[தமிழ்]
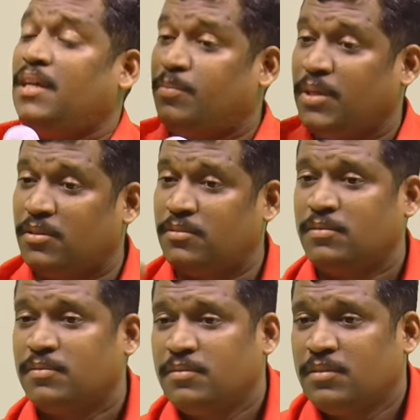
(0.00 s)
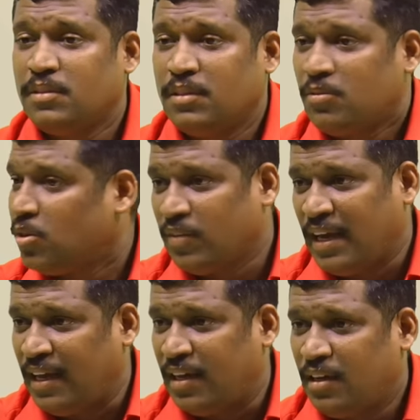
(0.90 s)
சரியாக போயிடும் ஒரு
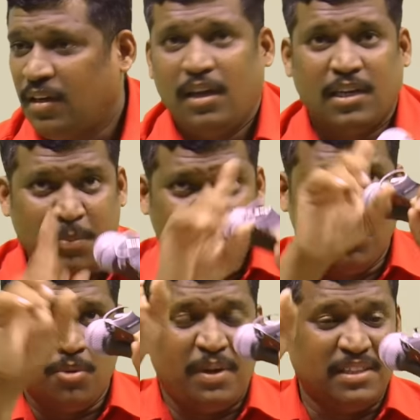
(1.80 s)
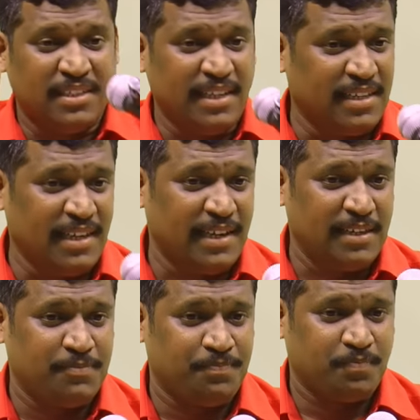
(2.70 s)
வேலை கம்ப்யூட்டர் பார்த்துக்கிட்டே
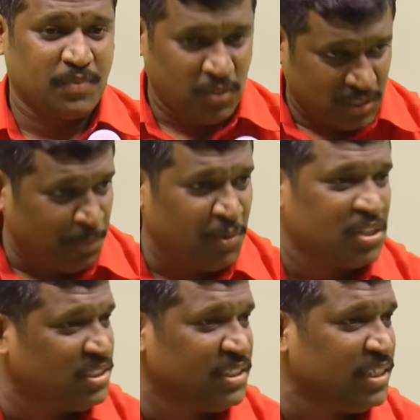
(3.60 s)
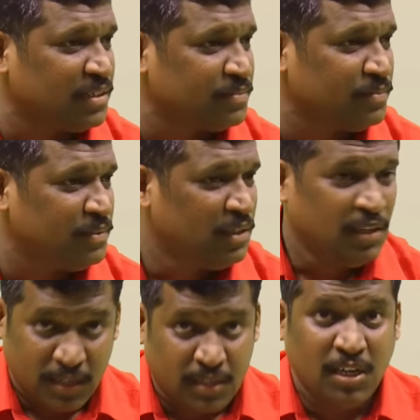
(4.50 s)
இருக்கீங்க ஒரு கம்ப்யூட்டர் இன்ஜினியர்
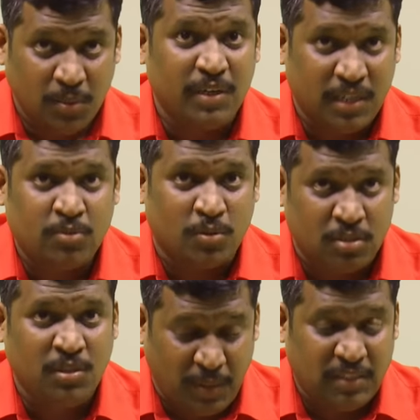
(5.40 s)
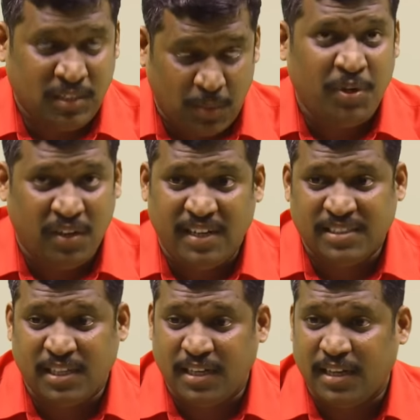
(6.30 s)
ரெண்டு மணி நேரம் தொடர்ந்து பார்த்து கம்ப்யூட்டர்
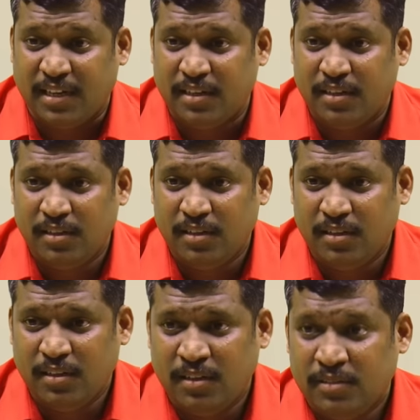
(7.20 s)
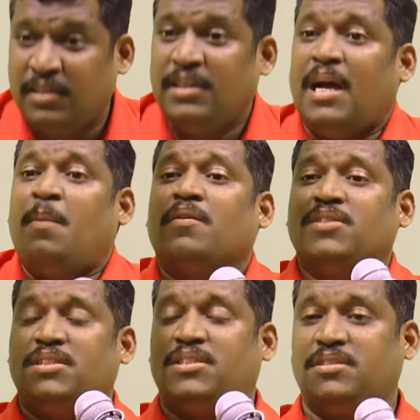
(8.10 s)
வேலை செய்கிறீங்க திடீர்னு
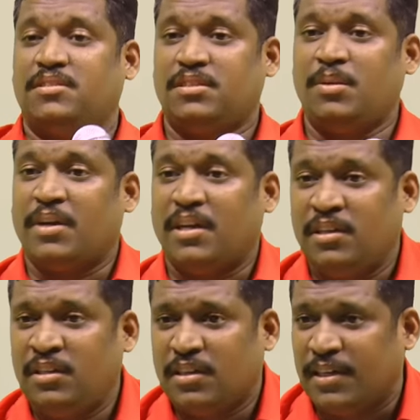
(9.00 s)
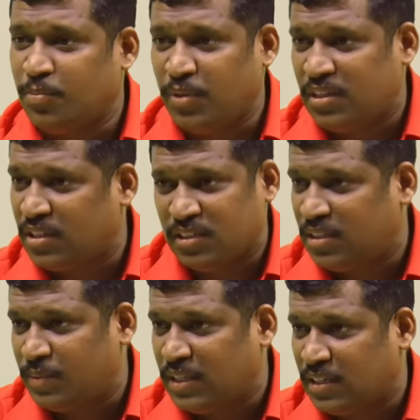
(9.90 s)
ஞாபகம் வந்துருச்சு நம்ம கண் கெட்டு
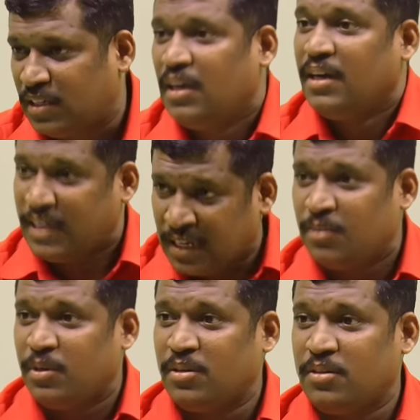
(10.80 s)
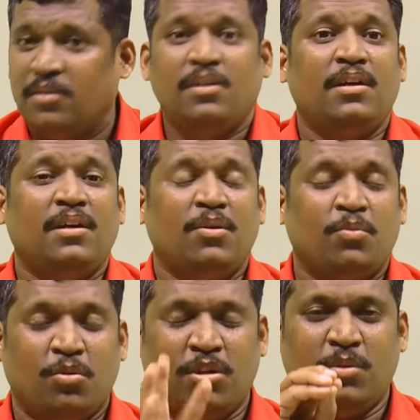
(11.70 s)
போயிட்டுருக்குது அப்படின்னு டக்குனு பண்ணோம்
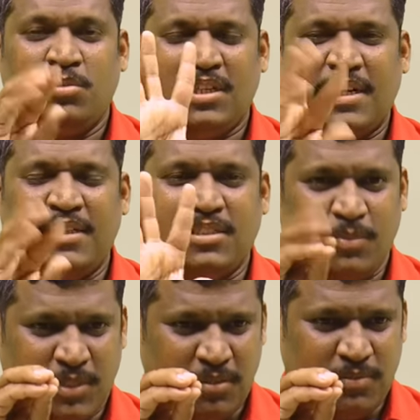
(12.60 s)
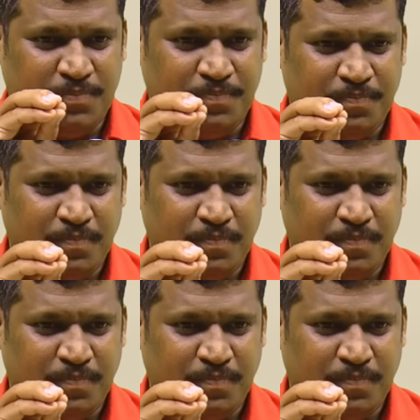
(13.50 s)
ஒரு நிமிஷம் கண்ணை சிமிட்டணும்